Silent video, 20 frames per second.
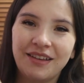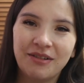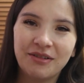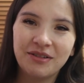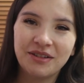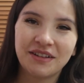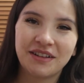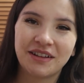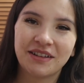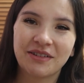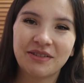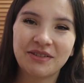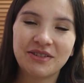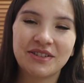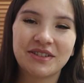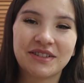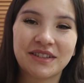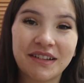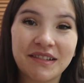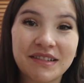И он, короче,
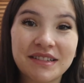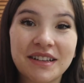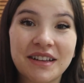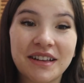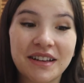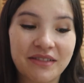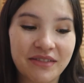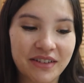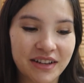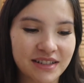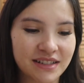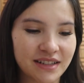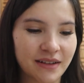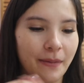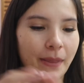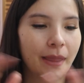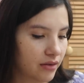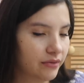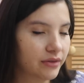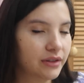стал закрываться.
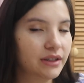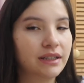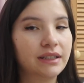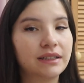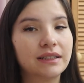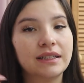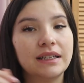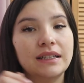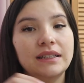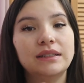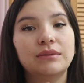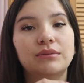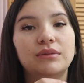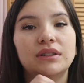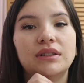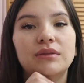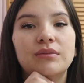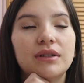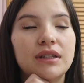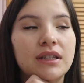В интернете мы
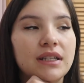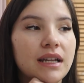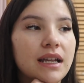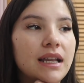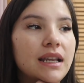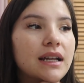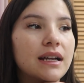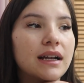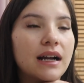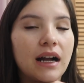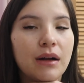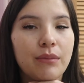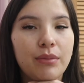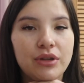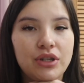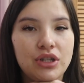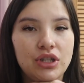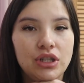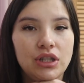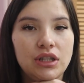смотрели, как
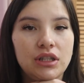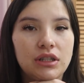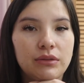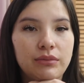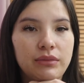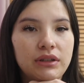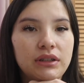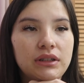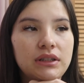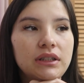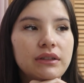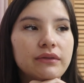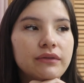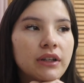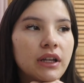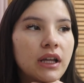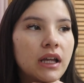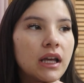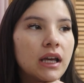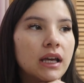починить объектив,
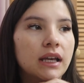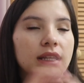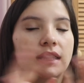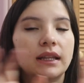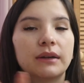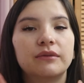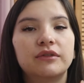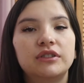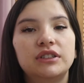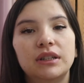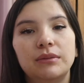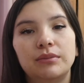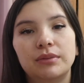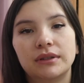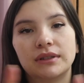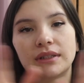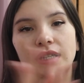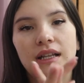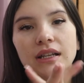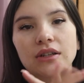и там все
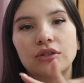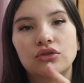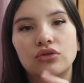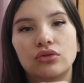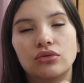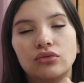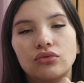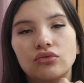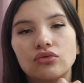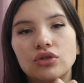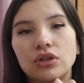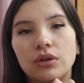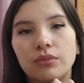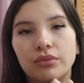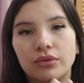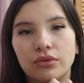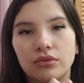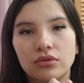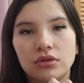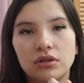писали, что нужно
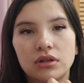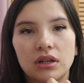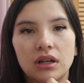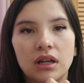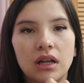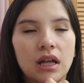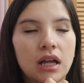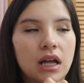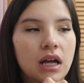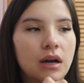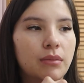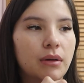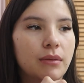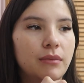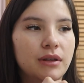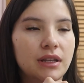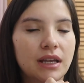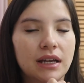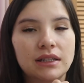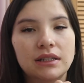просто
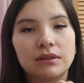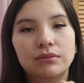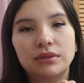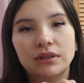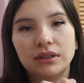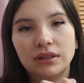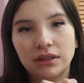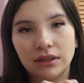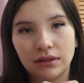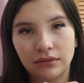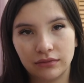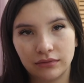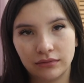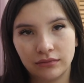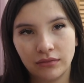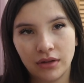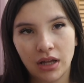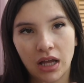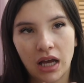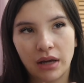поменять объектив.
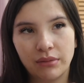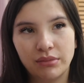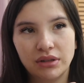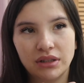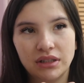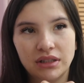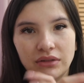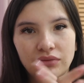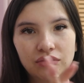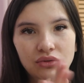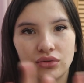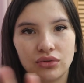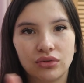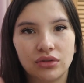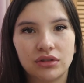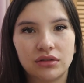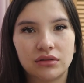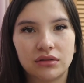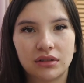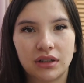Объектив
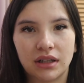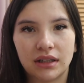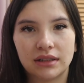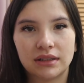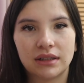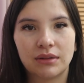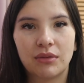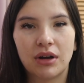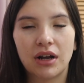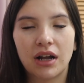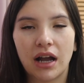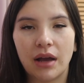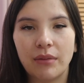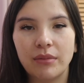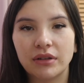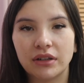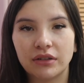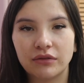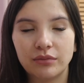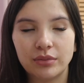стоит как сама
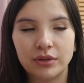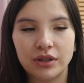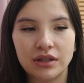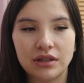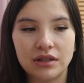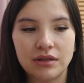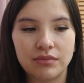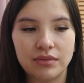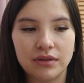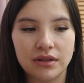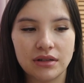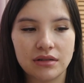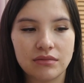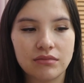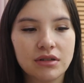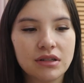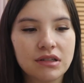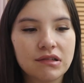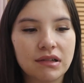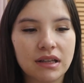камера, в принципе, и
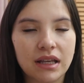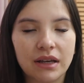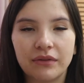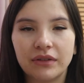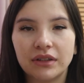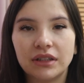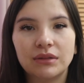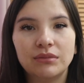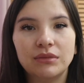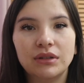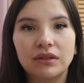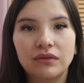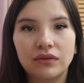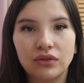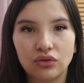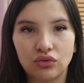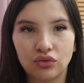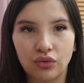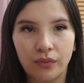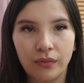смысла я в этом не
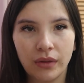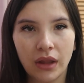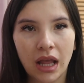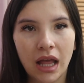вижу.